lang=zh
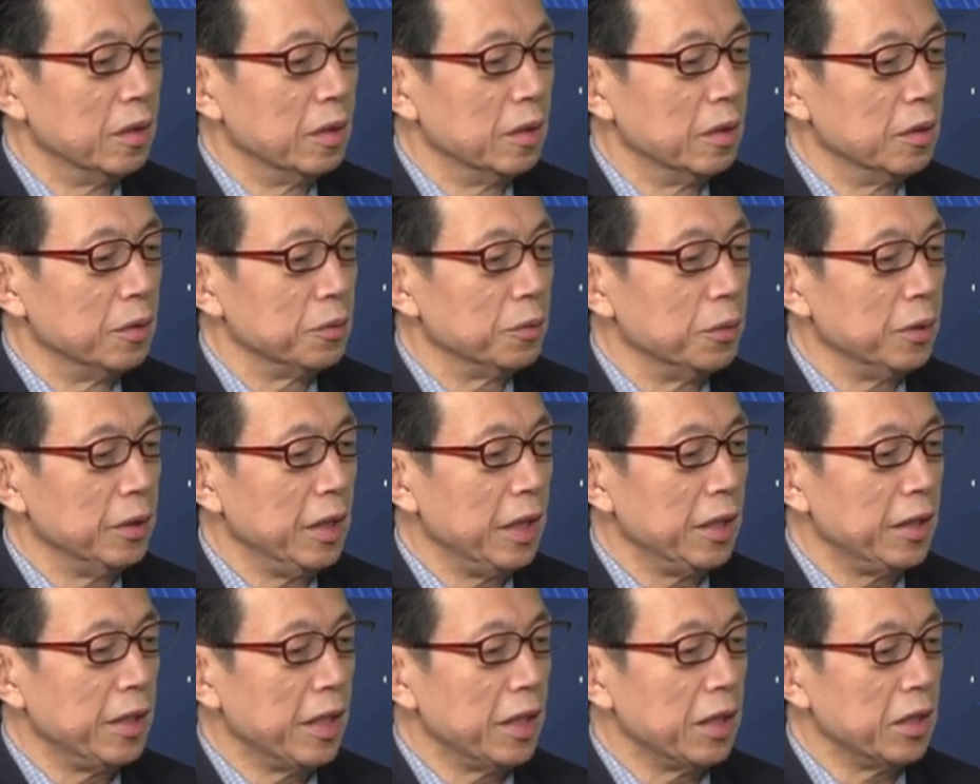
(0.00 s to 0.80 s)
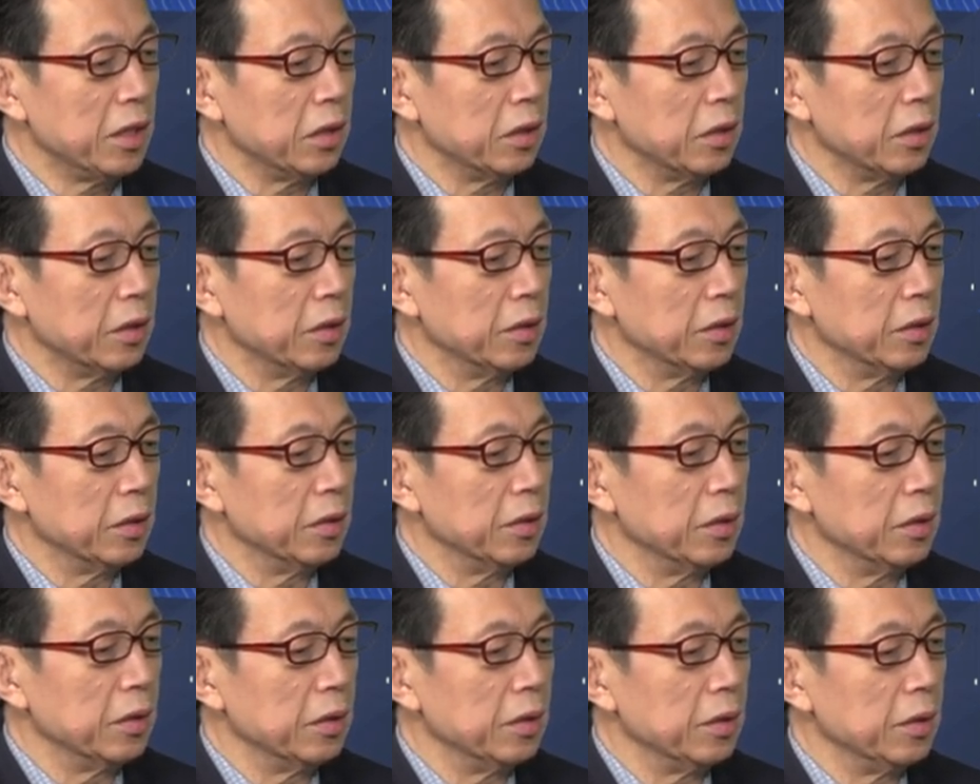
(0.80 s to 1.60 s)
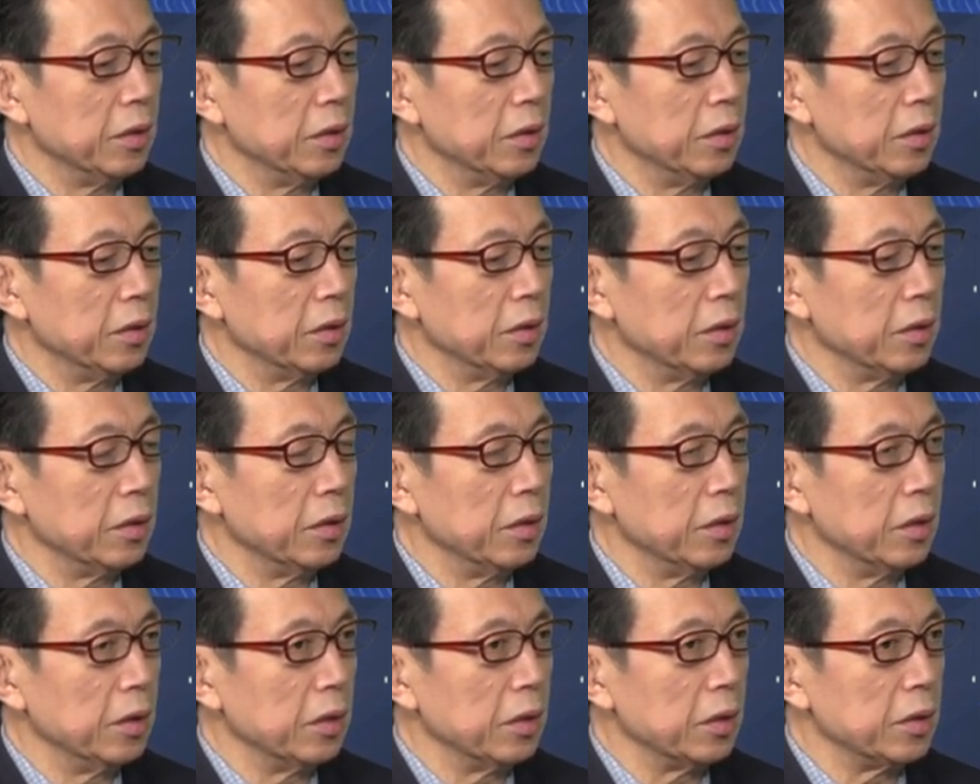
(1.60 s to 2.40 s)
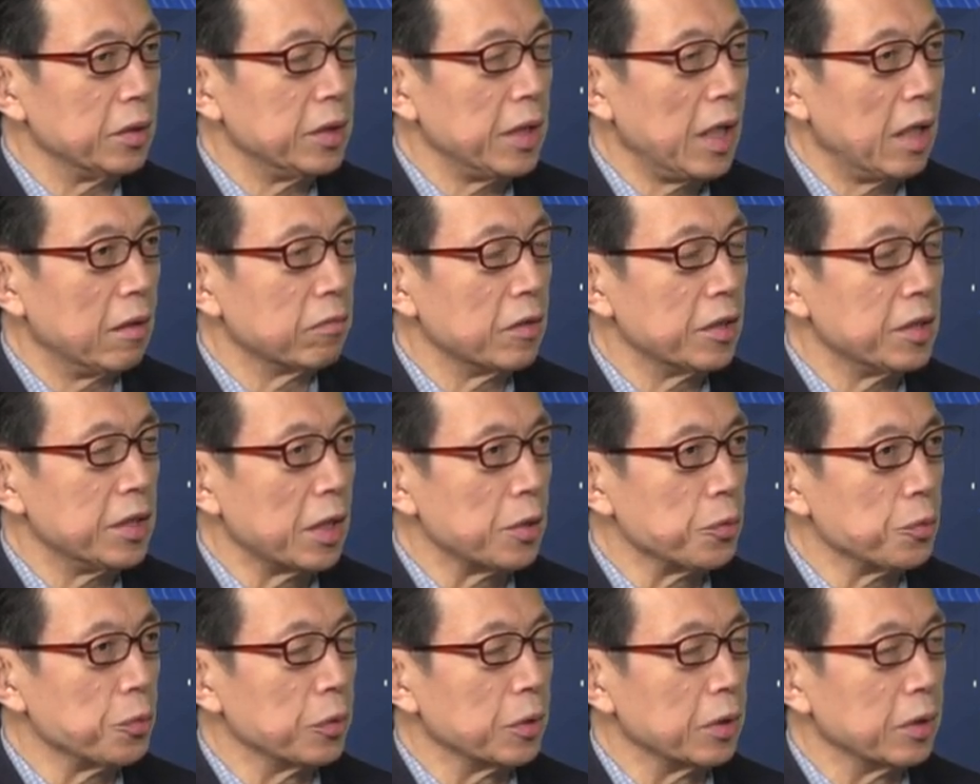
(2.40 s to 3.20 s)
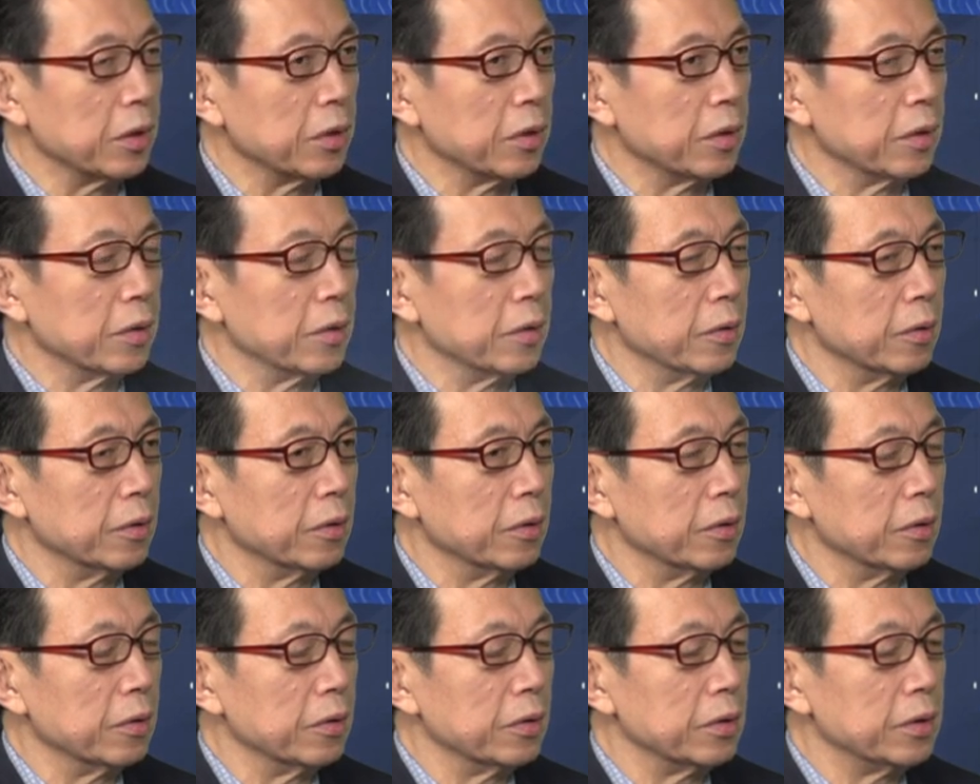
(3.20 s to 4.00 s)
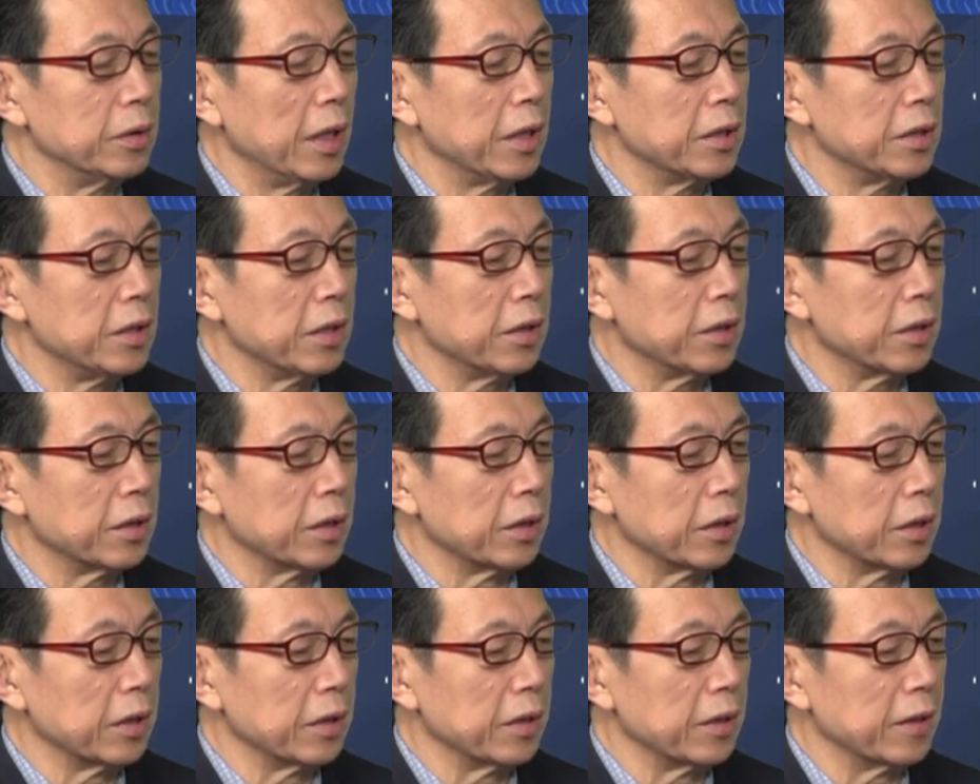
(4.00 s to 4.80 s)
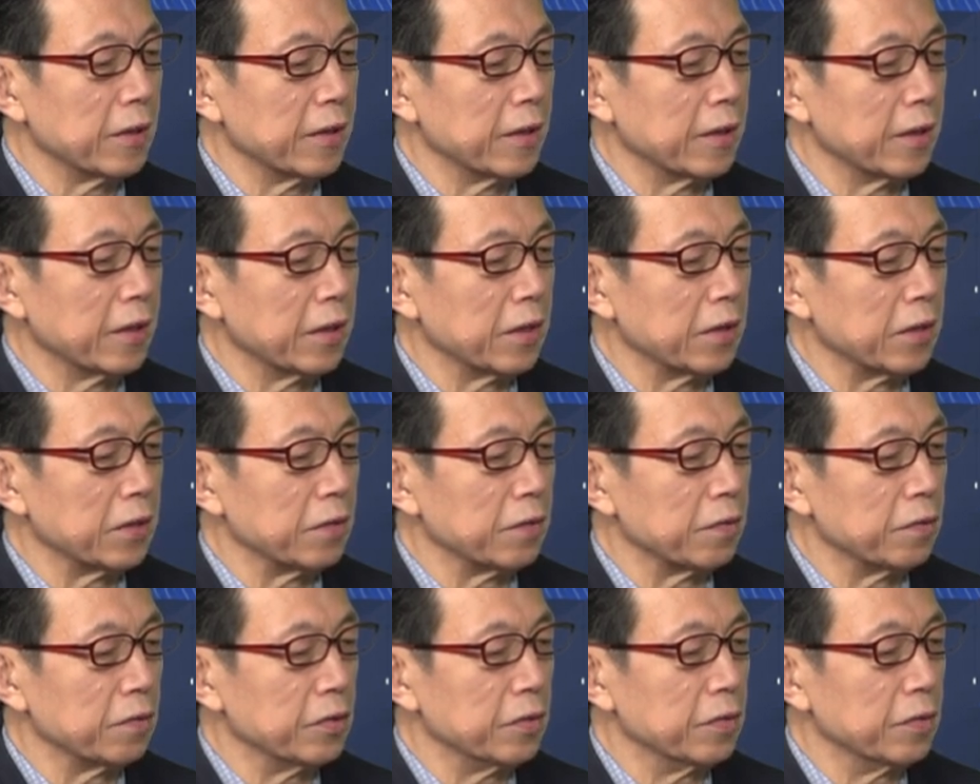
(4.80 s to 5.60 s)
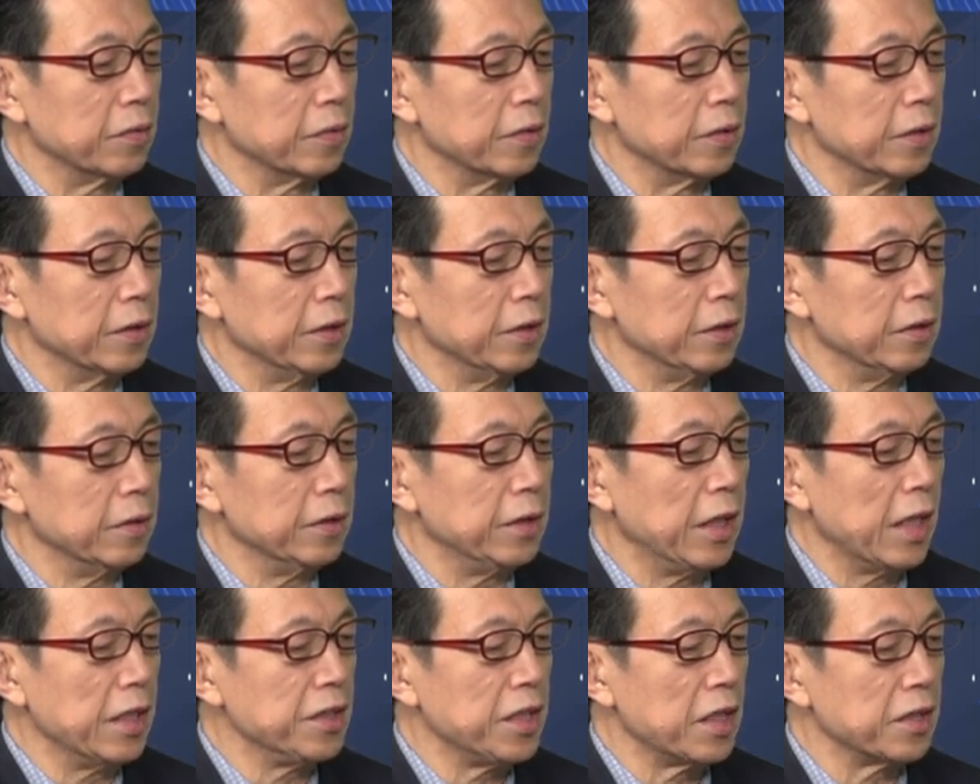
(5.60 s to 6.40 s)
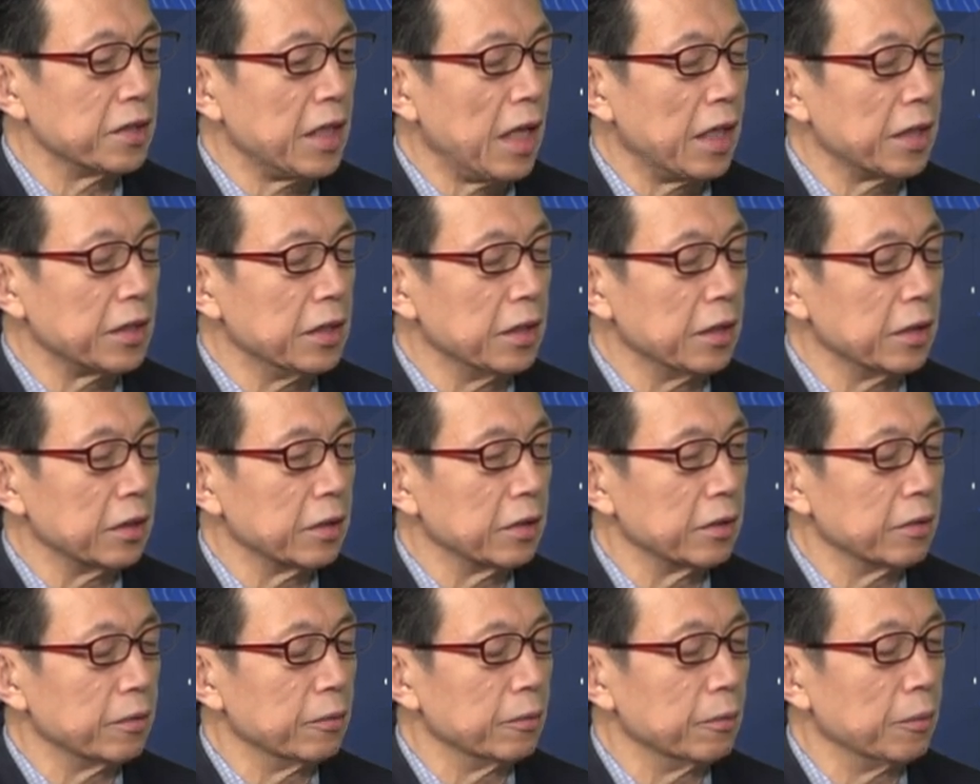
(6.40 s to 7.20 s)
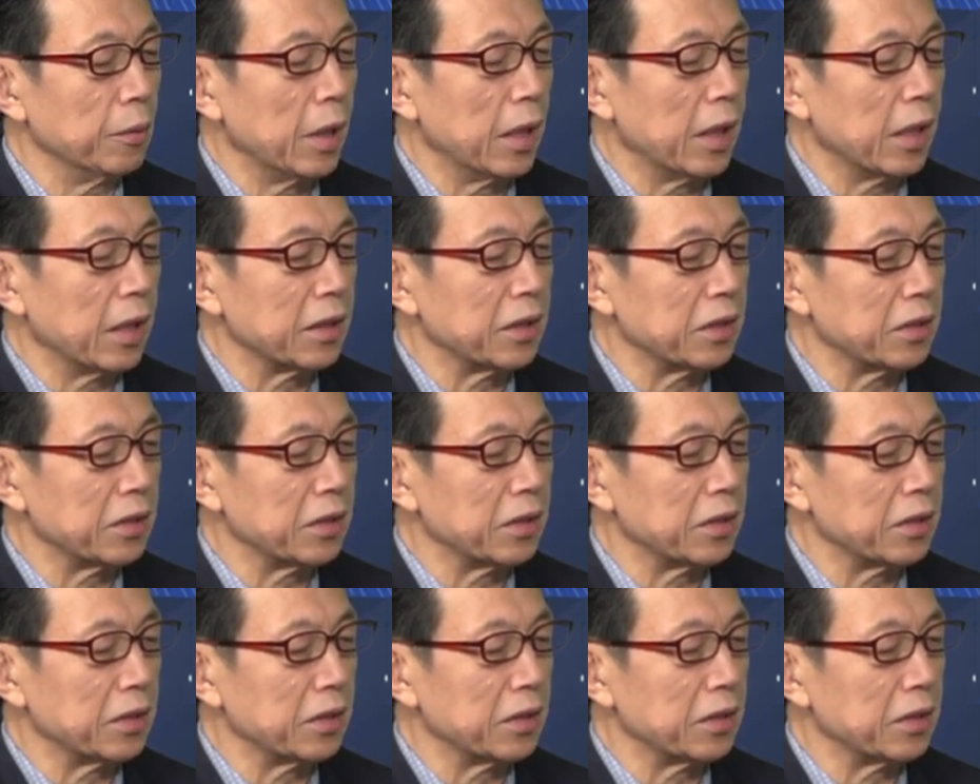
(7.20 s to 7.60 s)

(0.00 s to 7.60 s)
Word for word: 所以那天，呃下午的讲座，在这个呃演讲大厅，哇，